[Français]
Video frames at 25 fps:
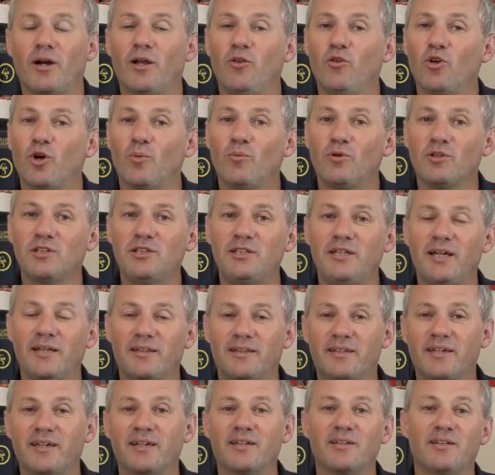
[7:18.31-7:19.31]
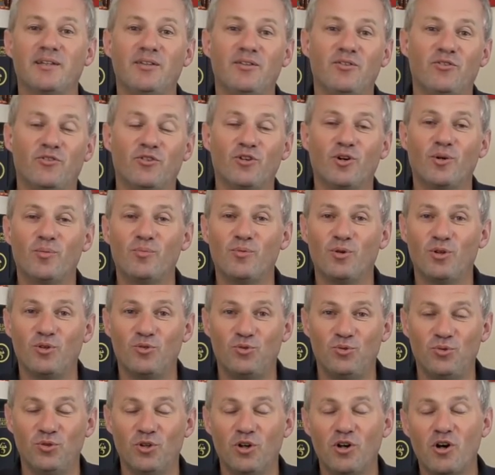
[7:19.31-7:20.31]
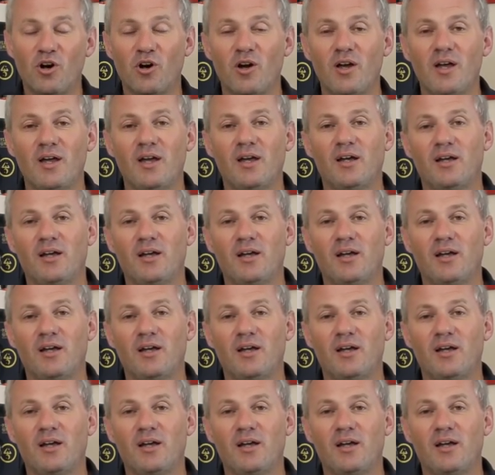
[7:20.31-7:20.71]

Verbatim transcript: la Normandie, la terre des hommes du Nord,